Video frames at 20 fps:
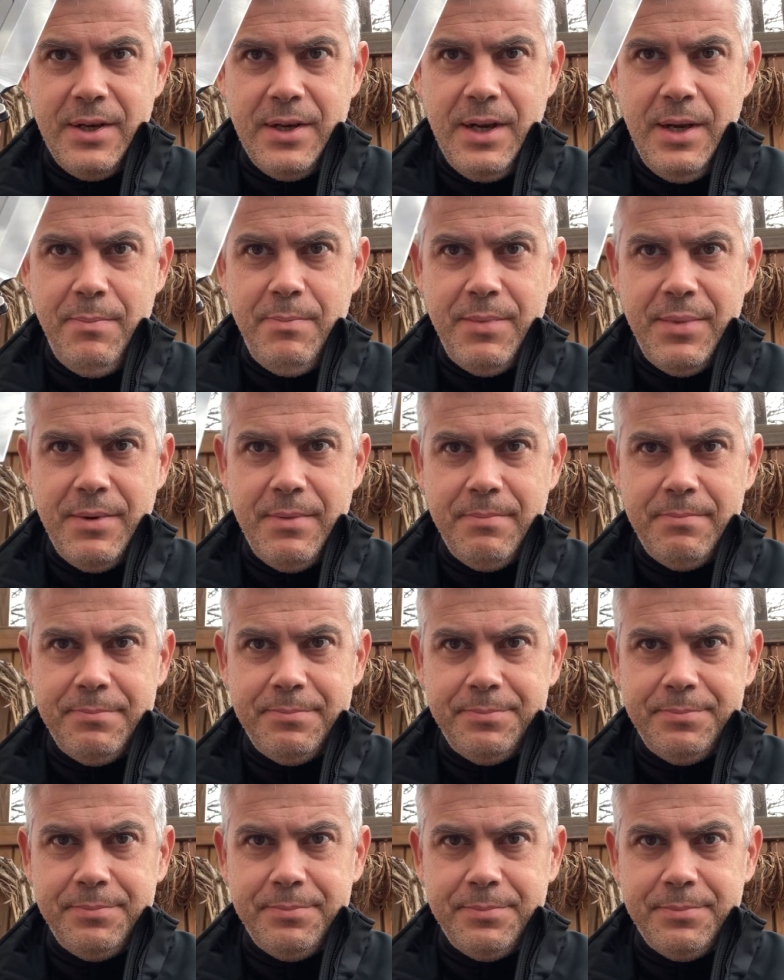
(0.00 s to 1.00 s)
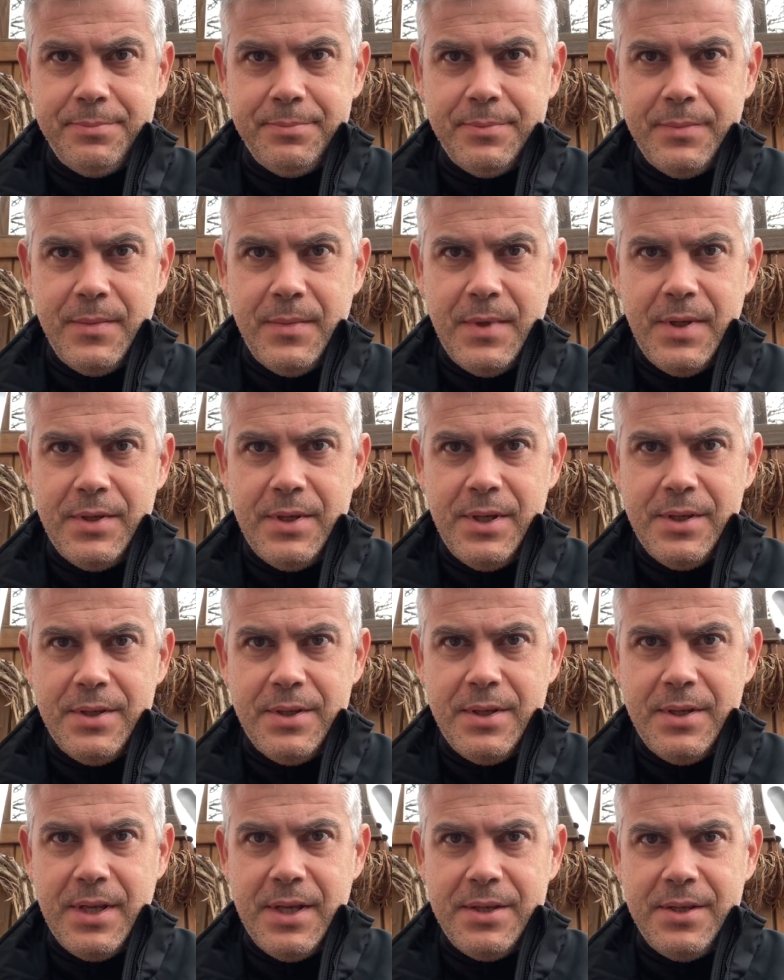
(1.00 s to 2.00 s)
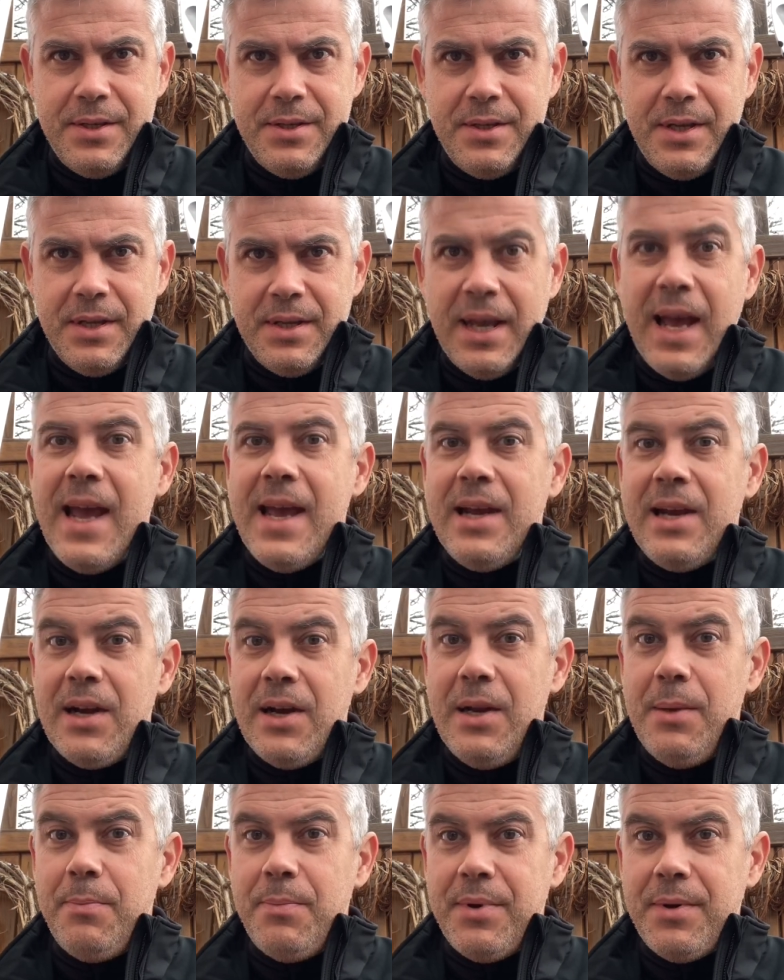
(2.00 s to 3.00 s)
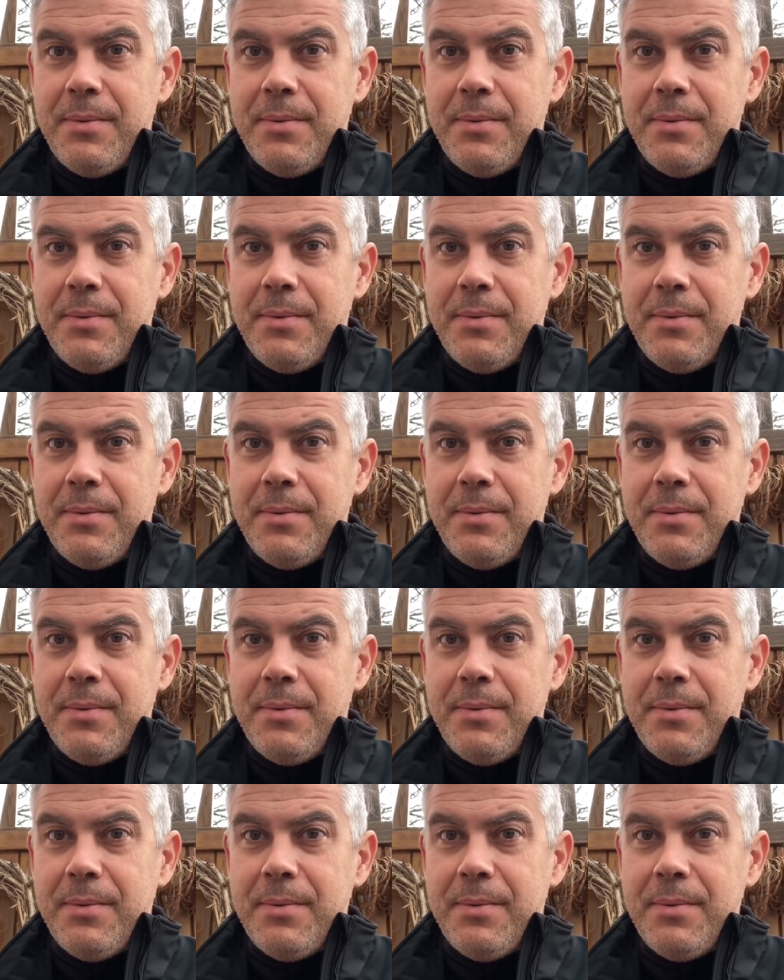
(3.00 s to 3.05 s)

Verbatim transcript: Clip. Das heißt, das ist der Teilclip,